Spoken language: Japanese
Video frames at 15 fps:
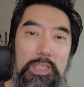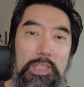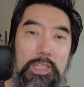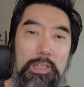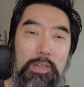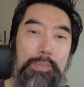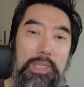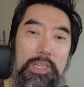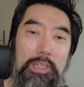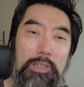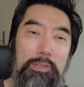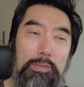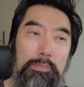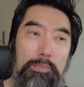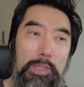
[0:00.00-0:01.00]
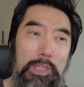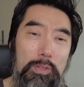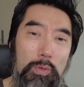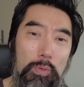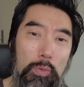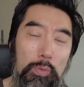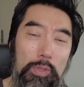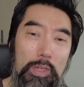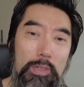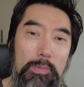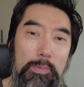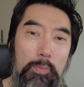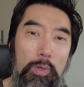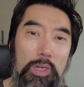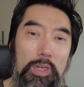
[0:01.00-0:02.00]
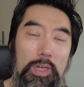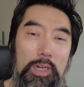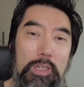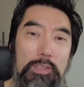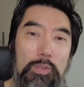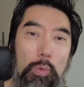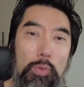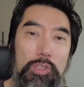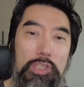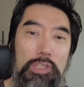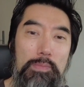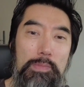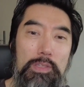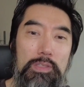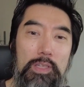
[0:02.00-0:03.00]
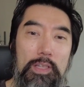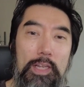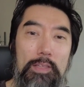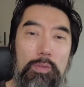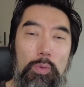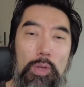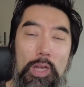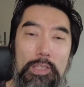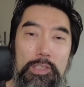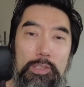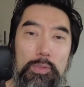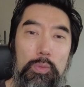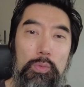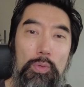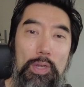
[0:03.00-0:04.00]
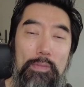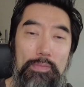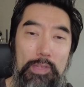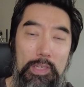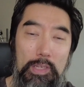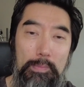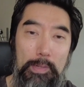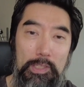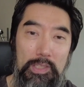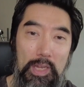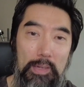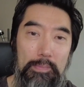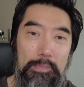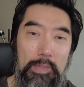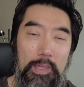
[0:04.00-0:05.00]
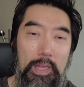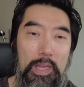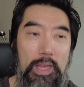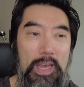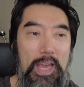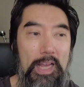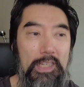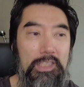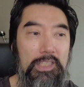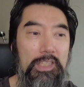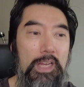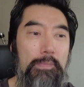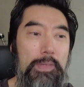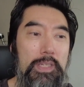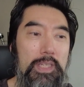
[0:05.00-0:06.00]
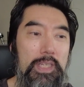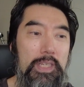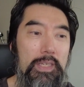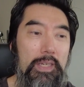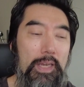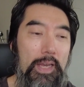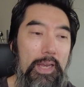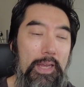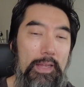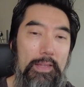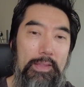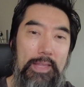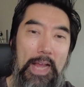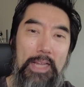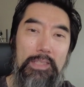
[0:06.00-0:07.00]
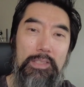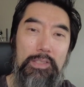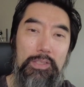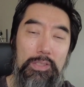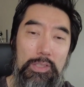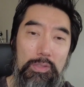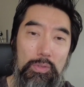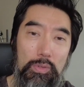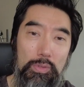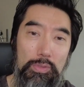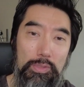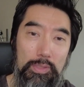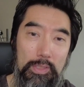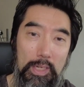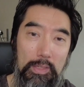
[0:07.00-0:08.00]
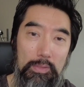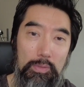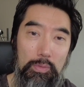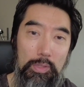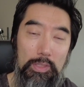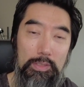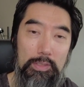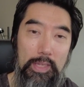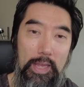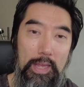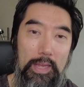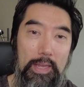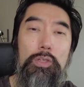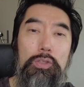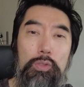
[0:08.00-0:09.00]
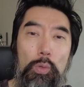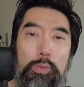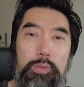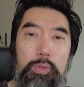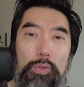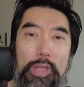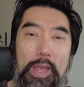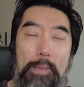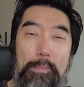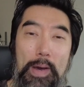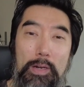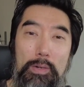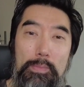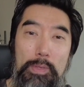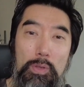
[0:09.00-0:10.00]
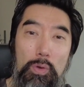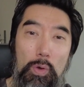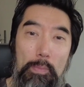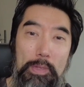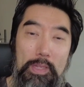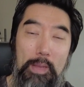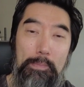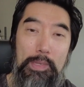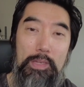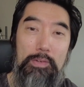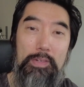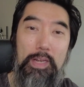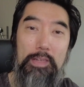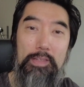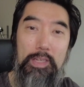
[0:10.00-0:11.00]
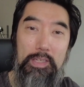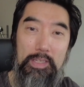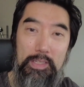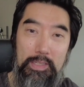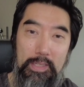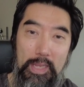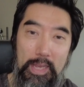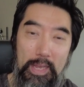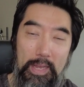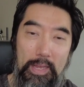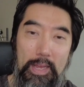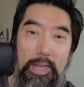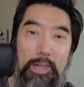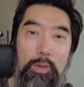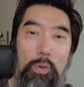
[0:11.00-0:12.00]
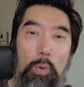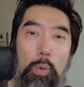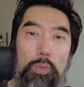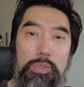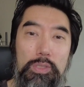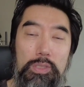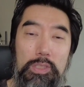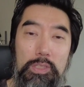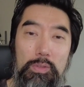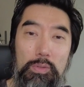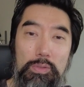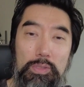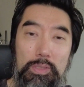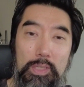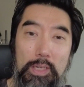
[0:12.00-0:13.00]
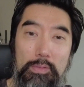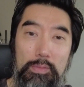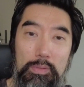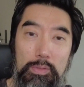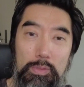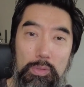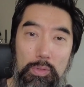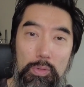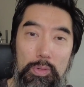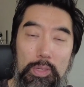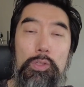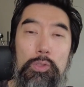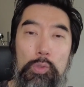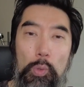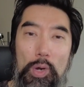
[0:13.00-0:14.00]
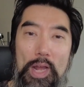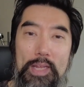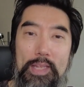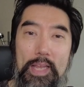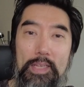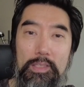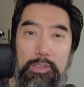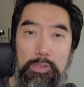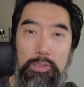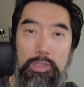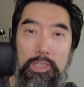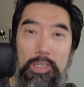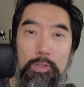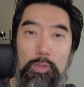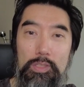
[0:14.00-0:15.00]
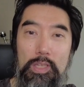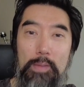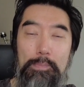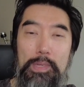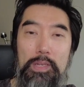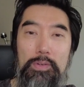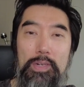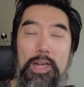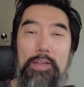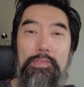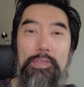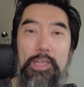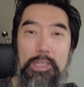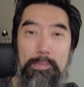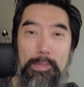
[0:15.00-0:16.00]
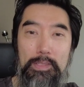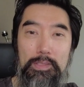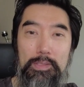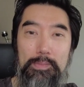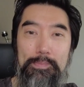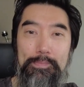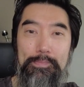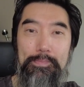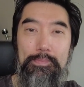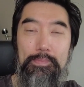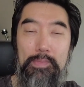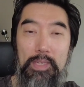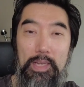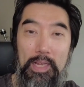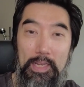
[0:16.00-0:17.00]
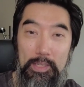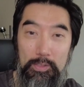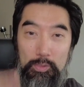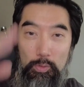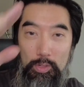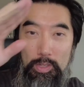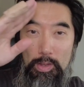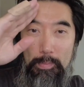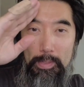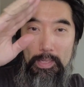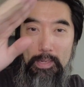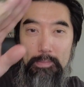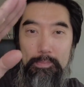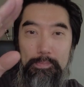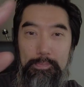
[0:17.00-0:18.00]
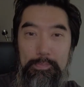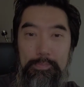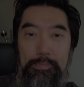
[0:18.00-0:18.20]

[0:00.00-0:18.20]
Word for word: に、ビール、ビールを飲んでるにもかかわらず美味しい水だなと感じることができました。えー、ちなみに、えー、軟水を使うとですね、ソフトで丸みを帯びたビールができて、えー、香水を使うとドライですっきりとしたビールができます。それではまた